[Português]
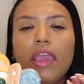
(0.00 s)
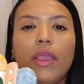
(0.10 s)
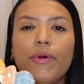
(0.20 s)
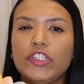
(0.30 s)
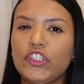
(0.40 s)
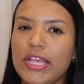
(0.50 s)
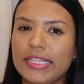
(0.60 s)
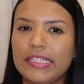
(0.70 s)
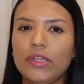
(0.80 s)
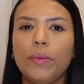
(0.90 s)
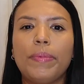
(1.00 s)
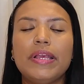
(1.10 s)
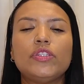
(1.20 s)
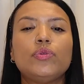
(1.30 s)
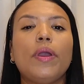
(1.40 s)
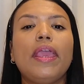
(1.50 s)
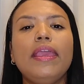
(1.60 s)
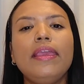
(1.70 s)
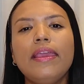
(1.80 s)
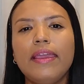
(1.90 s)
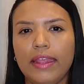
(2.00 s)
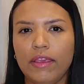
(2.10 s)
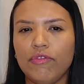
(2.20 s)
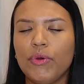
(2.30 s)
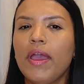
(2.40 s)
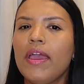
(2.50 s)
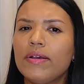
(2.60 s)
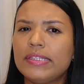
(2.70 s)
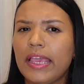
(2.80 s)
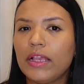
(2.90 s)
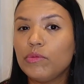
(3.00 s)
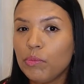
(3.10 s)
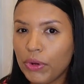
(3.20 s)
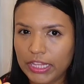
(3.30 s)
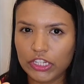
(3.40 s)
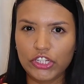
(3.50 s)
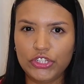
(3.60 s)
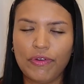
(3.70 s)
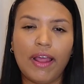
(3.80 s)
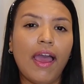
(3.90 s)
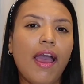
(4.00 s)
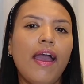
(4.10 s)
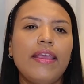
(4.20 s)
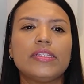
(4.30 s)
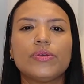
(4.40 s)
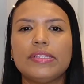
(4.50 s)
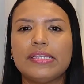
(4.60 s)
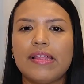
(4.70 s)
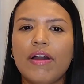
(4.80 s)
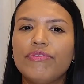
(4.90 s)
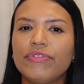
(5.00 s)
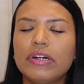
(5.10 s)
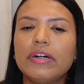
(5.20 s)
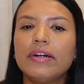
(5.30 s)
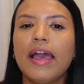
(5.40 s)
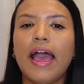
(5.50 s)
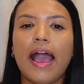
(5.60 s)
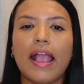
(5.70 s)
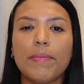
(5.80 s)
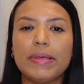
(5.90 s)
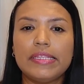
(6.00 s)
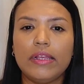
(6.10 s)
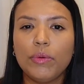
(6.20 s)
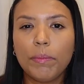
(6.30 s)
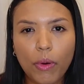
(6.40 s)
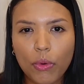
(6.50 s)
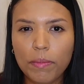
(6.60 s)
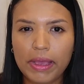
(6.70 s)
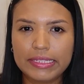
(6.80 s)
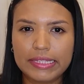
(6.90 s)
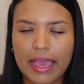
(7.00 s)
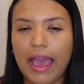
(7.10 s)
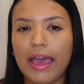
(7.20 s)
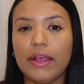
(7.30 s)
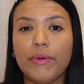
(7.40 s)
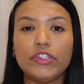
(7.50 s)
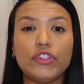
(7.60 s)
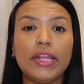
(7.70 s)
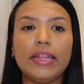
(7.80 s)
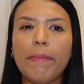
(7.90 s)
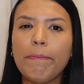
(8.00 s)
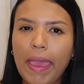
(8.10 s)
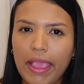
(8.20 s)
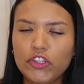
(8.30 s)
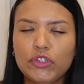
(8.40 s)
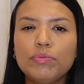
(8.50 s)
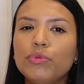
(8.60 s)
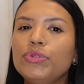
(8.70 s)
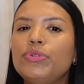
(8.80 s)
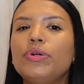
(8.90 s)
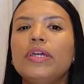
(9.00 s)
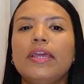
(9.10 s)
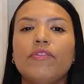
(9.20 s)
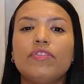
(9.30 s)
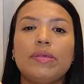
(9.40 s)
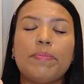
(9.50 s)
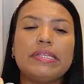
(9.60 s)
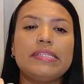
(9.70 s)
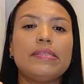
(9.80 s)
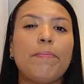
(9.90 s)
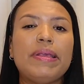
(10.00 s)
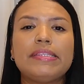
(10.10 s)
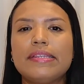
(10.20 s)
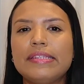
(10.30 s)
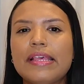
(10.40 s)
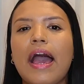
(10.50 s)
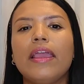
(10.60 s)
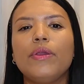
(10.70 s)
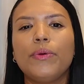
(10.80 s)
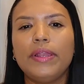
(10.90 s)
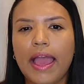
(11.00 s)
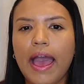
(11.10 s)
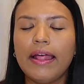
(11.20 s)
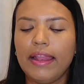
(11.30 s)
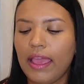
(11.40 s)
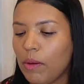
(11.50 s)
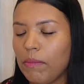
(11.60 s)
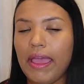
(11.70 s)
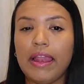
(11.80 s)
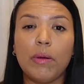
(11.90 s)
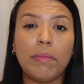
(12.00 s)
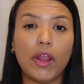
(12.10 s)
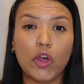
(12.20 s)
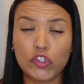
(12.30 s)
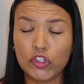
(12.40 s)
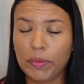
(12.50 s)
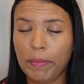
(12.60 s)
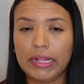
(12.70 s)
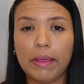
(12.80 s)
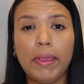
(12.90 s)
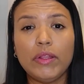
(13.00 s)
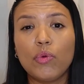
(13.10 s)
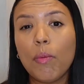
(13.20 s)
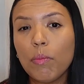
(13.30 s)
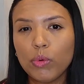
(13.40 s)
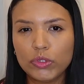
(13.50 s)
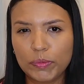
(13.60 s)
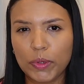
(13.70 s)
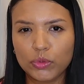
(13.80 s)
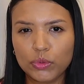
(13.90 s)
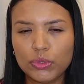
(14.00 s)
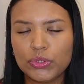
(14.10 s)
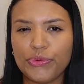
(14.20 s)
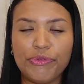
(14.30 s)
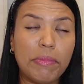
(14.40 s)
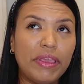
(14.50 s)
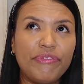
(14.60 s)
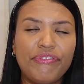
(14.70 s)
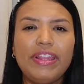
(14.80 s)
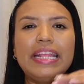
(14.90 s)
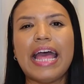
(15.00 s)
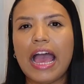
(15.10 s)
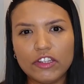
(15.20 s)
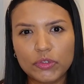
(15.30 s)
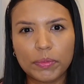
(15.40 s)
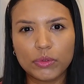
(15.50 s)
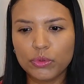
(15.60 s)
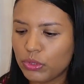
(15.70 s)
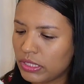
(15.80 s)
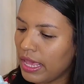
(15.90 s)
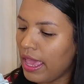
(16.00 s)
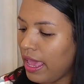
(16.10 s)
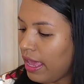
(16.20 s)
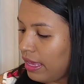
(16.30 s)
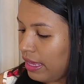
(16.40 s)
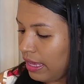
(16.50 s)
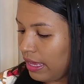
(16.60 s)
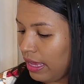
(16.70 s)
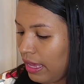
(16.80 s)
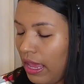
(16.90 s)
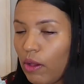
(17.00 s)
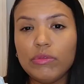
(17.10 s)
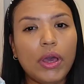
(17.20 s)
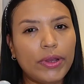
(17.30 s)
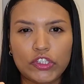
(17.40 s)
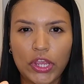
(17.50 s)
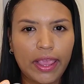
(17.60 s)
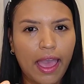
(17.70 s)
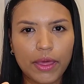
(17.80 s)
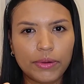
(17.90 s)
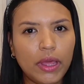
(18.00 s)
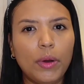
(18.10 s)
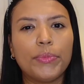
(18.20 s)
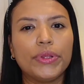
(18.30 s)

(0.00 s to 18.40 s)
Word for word: Eu achei assim um preço incrível. Eu sei que muita gente fala, ah, as coisas na van acaba sendo um pouco mais cara. Eu acho que depende muito. Você precisa pesquisar e olhar, né? Ela é uma loja de departamento com muitos produtos, com uma infinidade de produtos. E eu não achei caro, não.